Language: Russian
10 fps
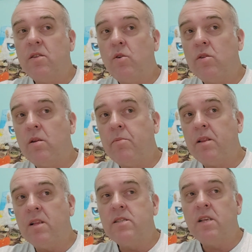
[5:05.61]
Но до
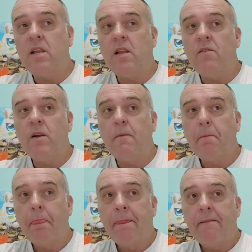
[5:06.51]
полноценного
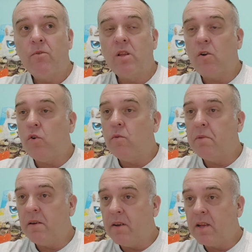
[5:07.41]
вот такого
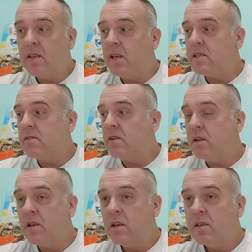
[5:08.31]
боевых
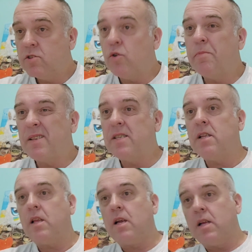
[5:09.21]
действий
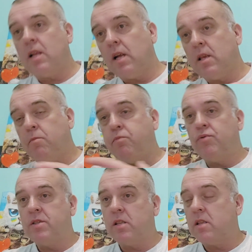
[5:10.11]
стопроцентно, когда они
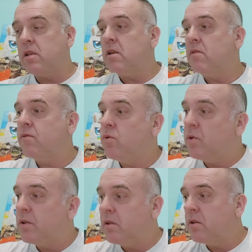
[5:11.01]
пустят в ход